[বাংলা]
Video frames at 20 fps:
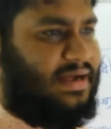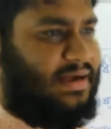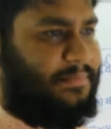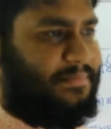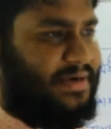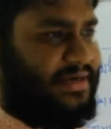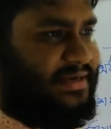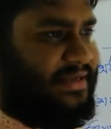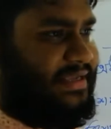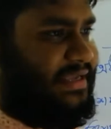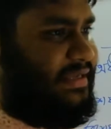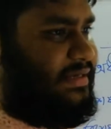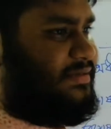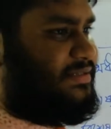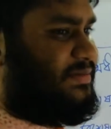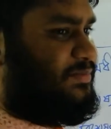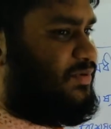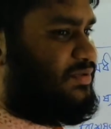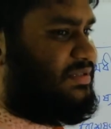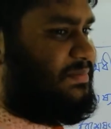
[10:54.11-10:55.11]
আমরা এটাকে
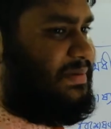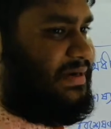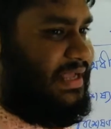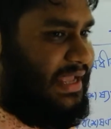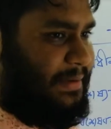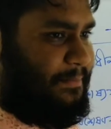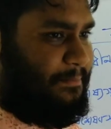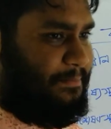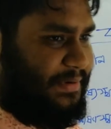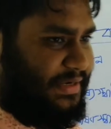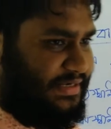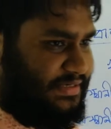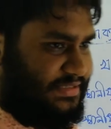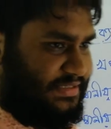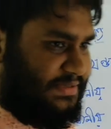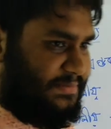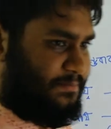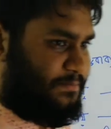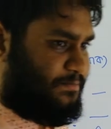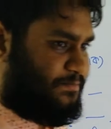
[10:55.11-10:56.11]
ইংলিশে বলতে পারি
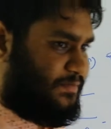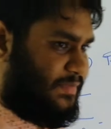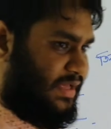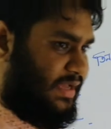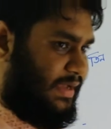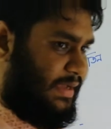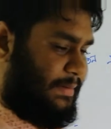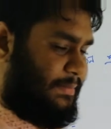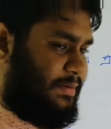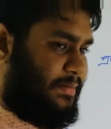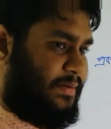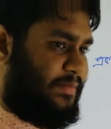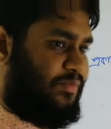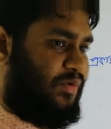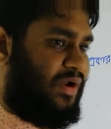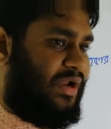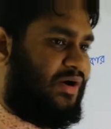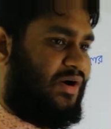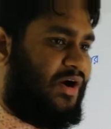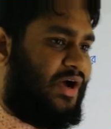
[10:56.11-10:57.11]
এমপিটি হ্যাঁ এভাবে
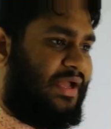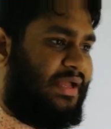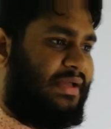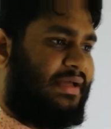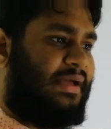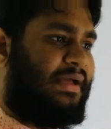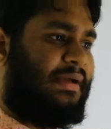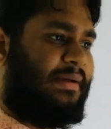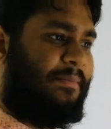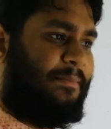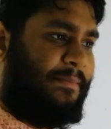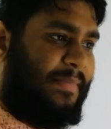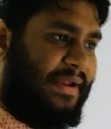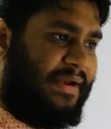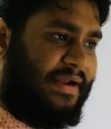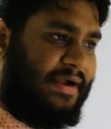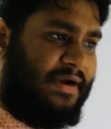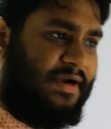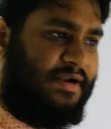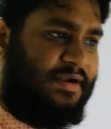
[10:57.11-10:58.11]
বলা হয়
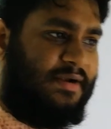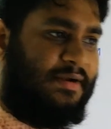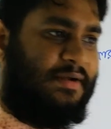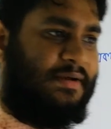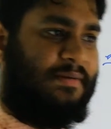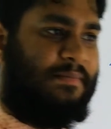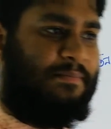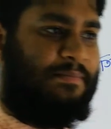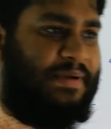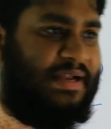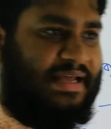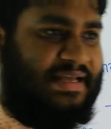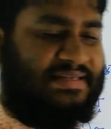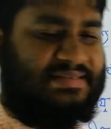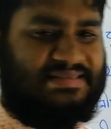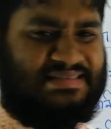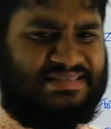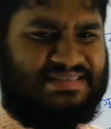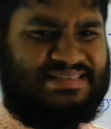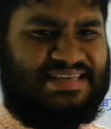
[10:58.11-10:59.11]
ম্যানার প্লেস
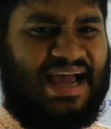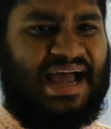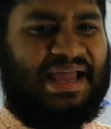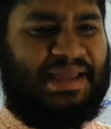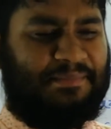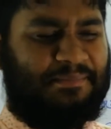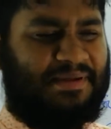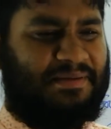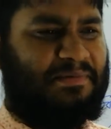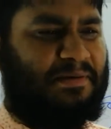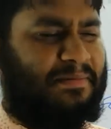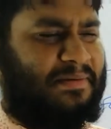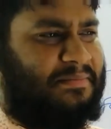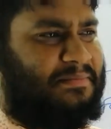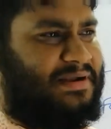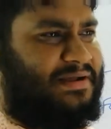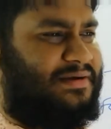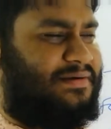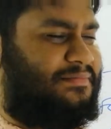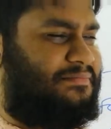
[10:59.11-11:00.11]
টাইম এভাবে আমরা